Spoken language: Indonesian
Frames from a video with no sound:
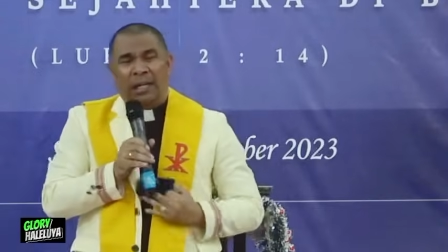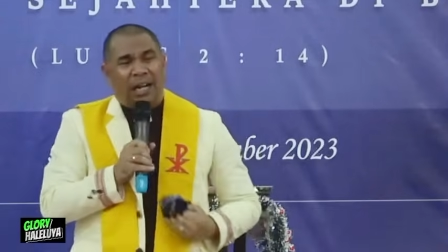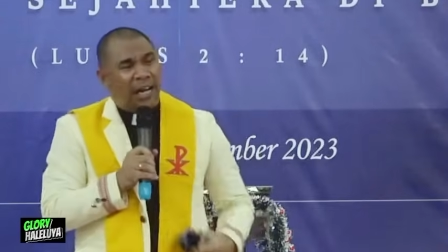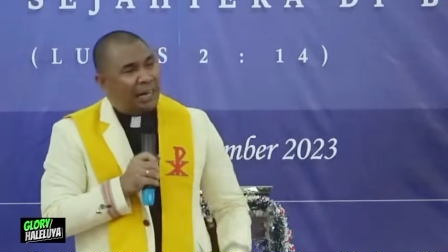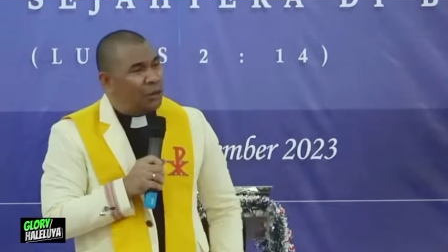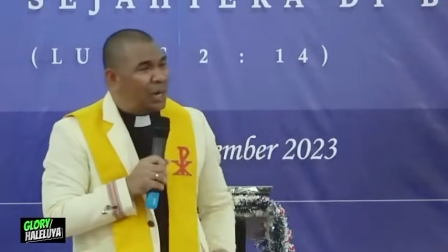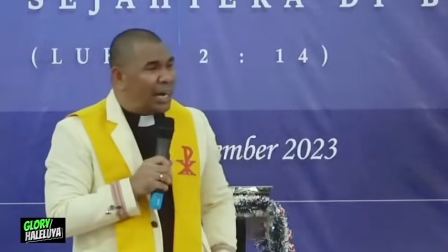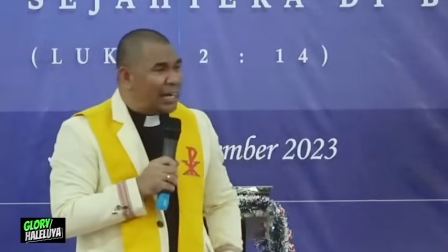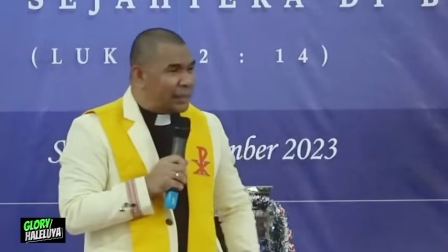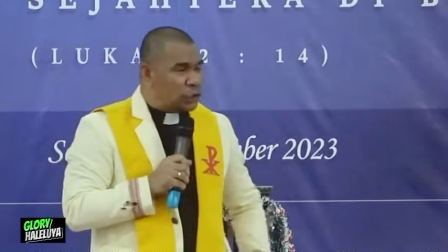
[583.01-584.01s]
Kalau
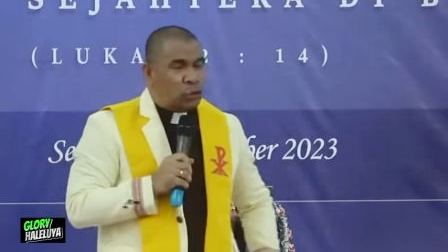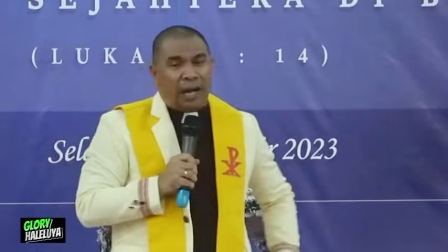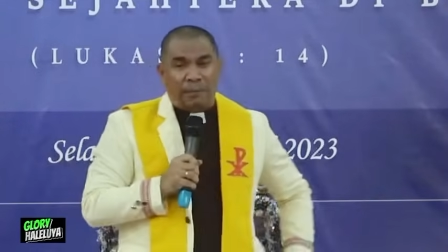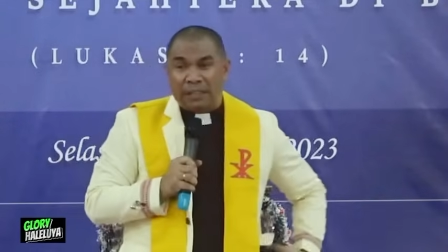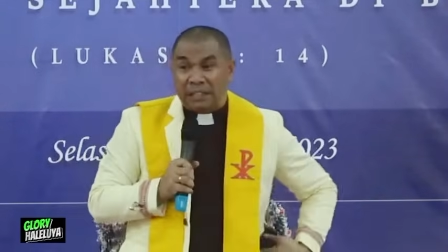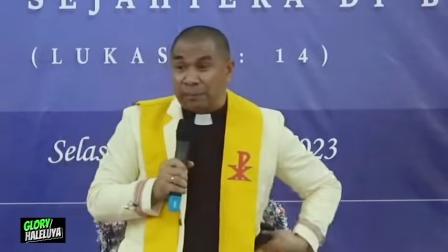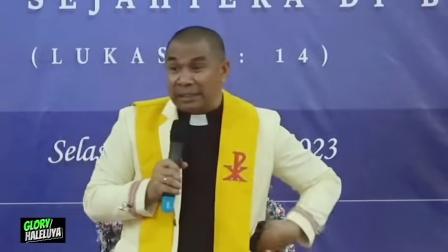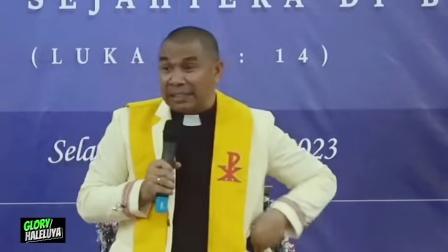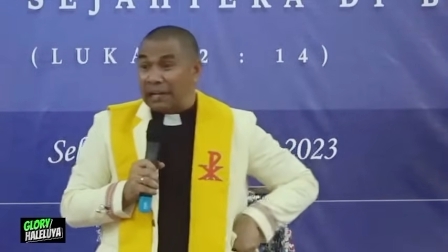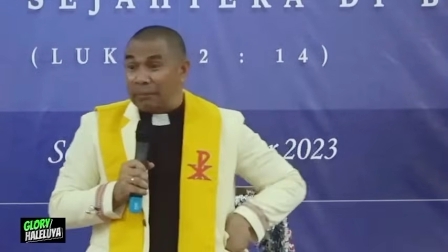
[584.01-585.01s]
ada suami
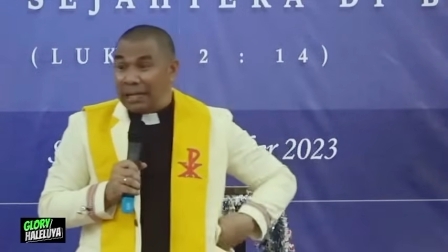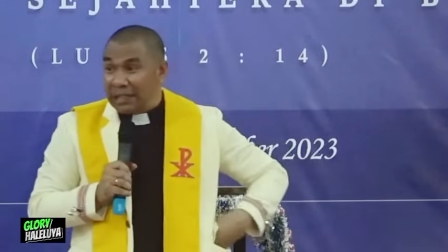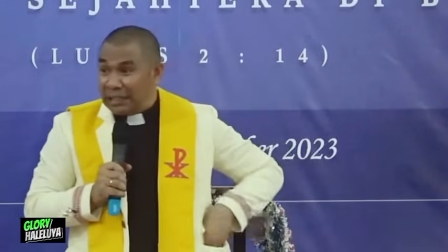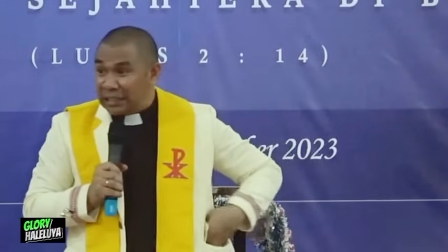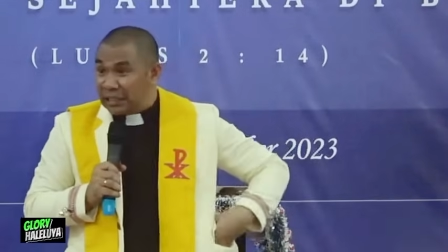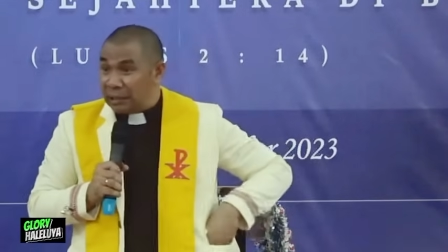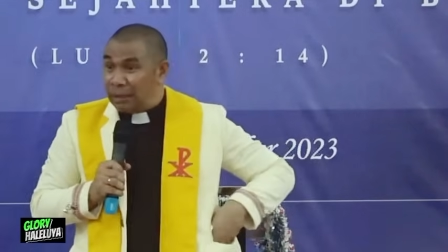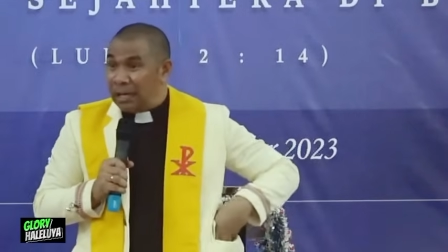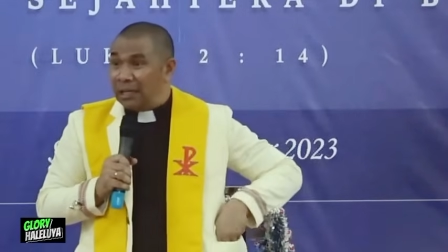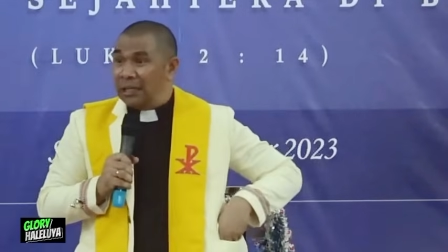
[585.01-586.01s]
sebentar bilang istri
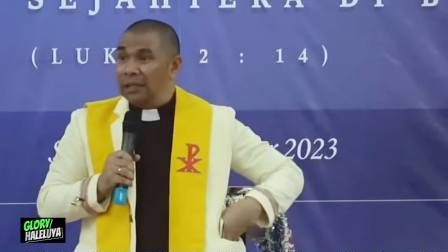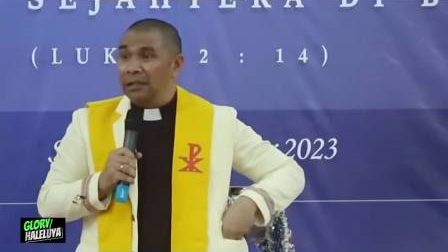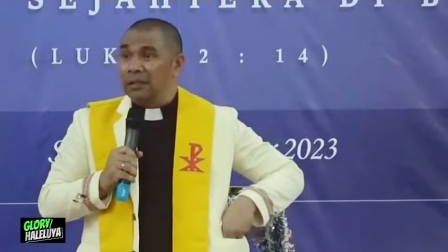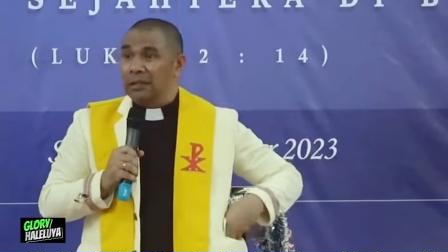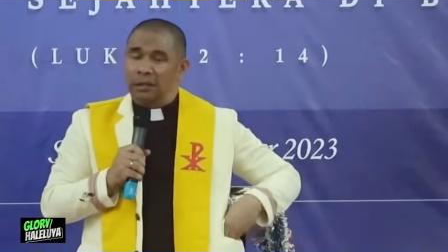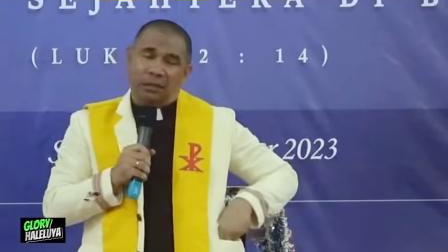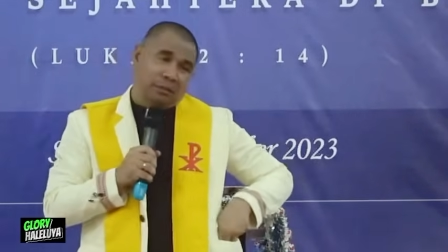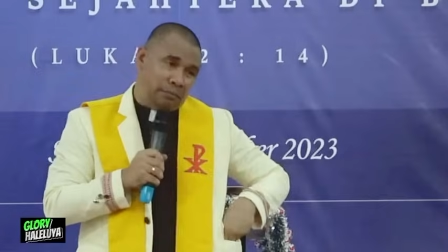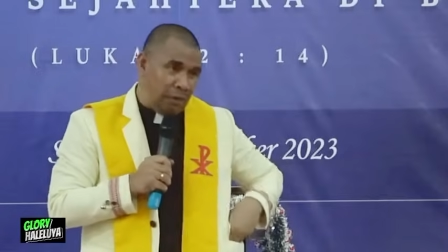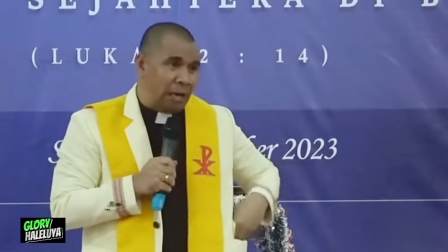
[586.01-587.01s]
bilang,
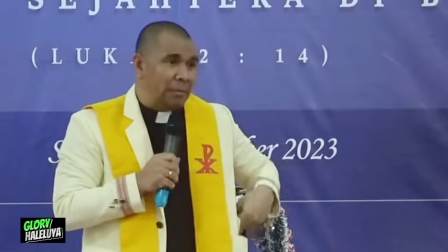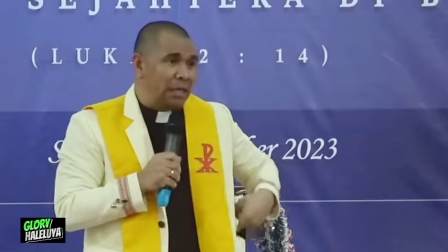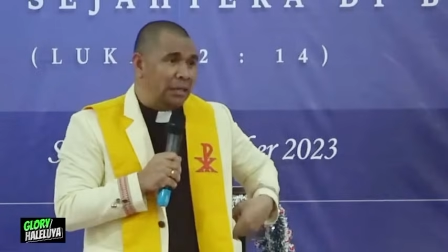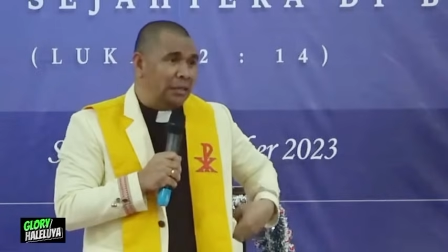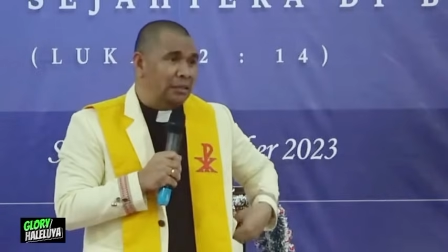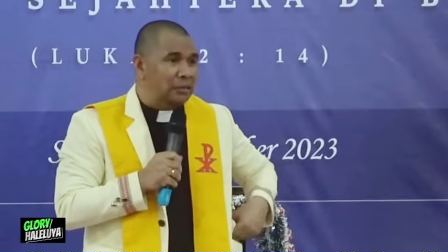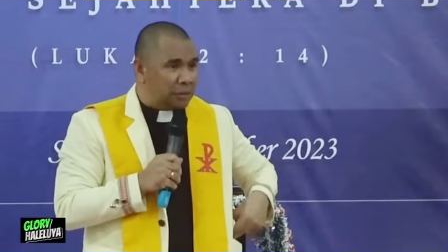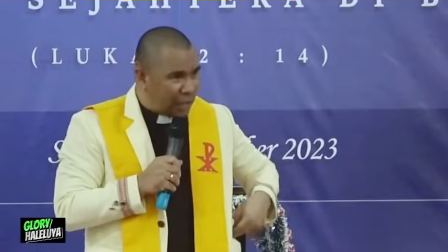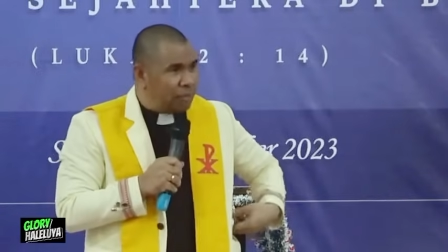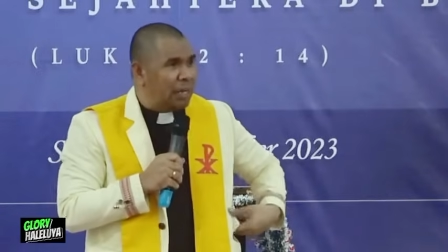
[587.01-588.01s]
Mama
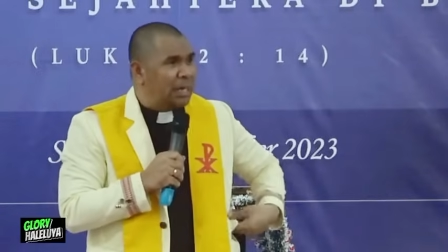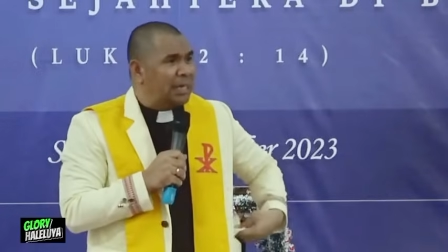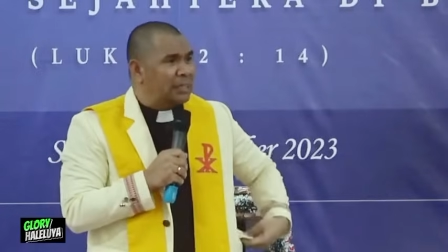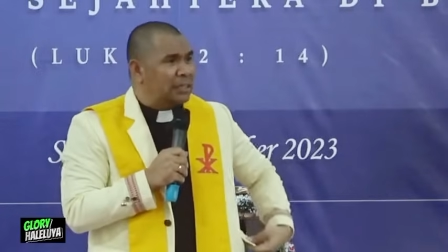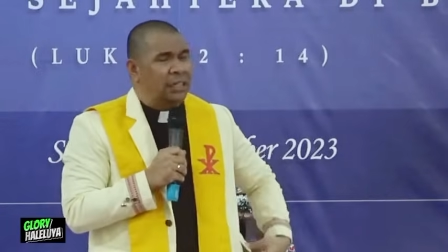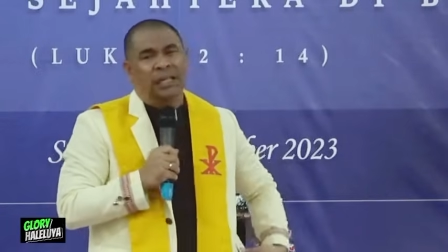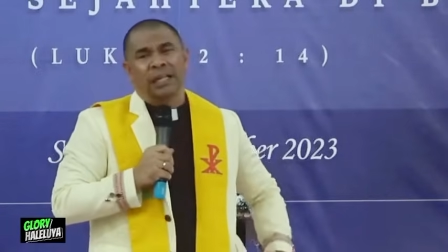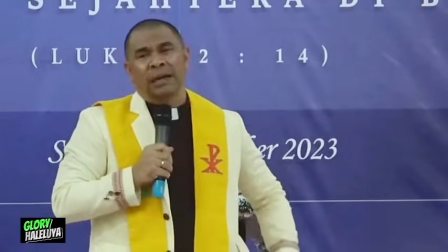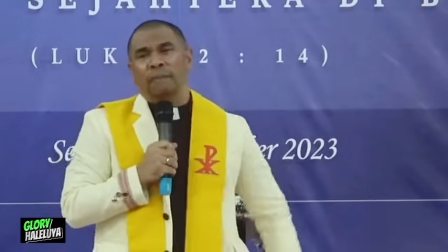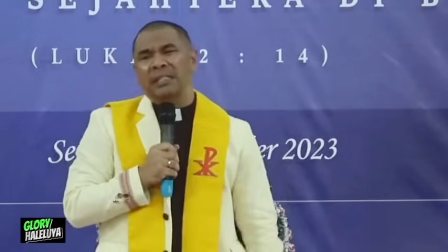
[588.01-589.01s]
terima kasih.
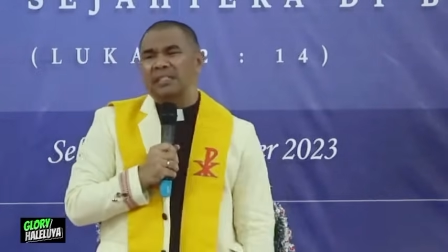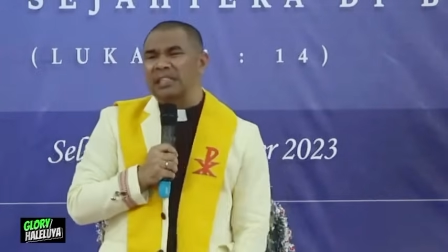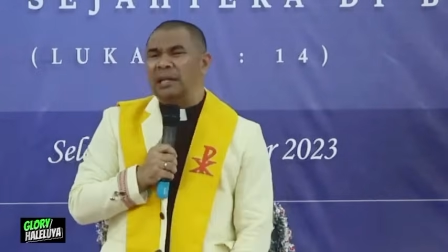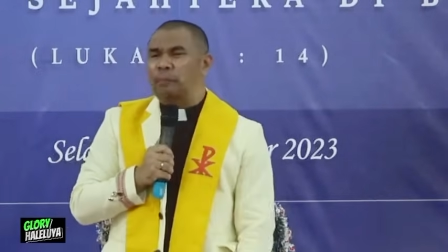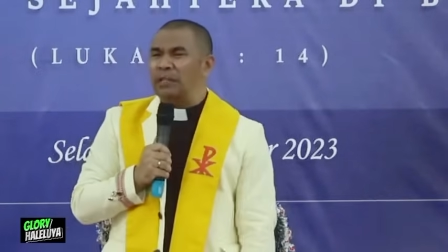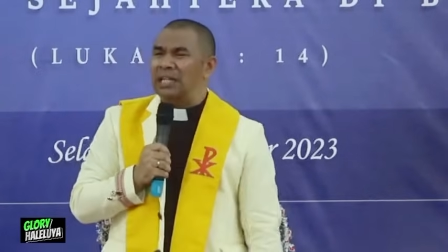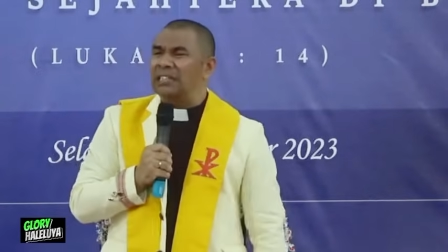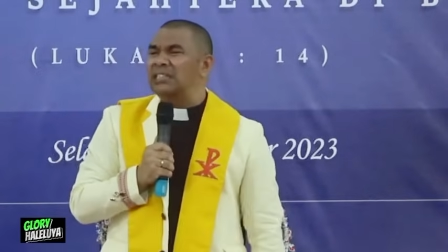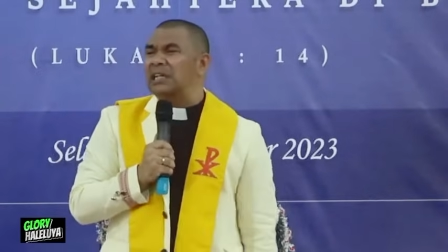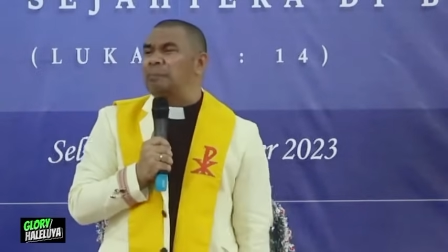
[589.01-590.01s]
Pasti dia punya
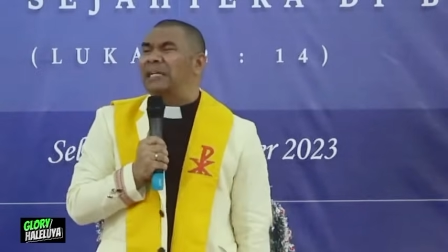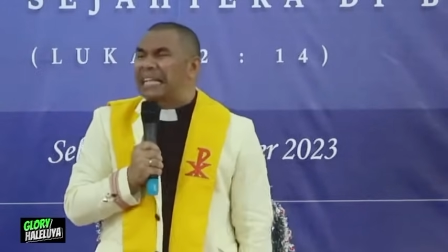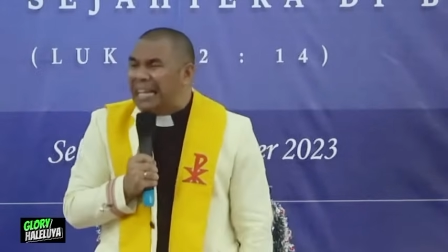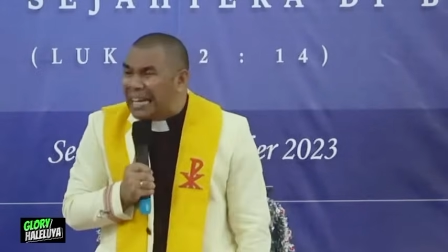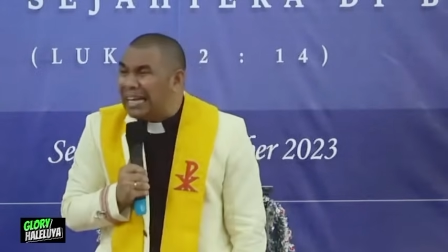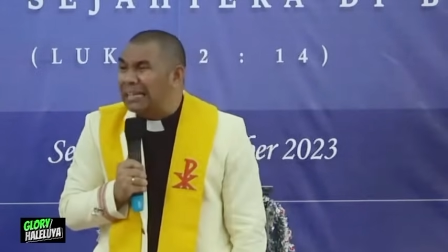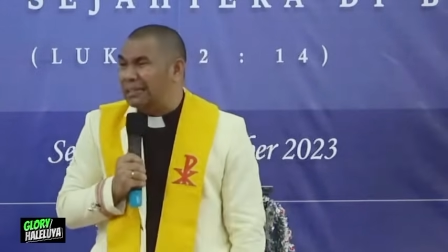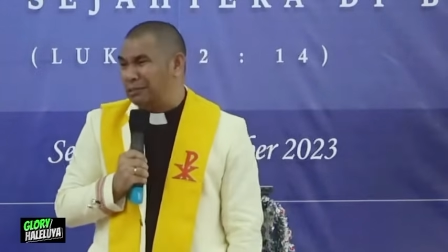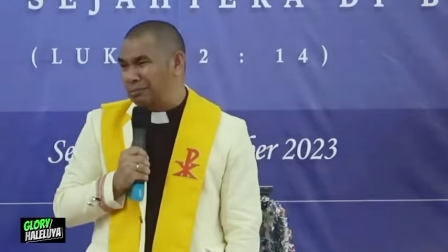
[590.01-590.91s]
istri pikiran.